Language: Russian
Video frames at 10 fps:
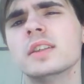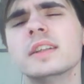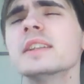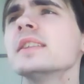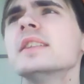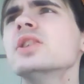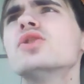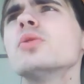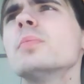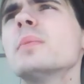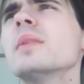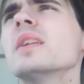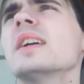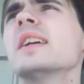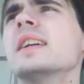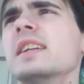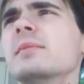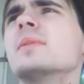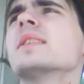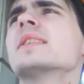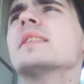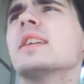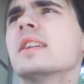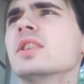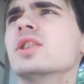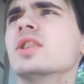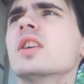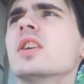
Ест ничего попало, а именно сладость.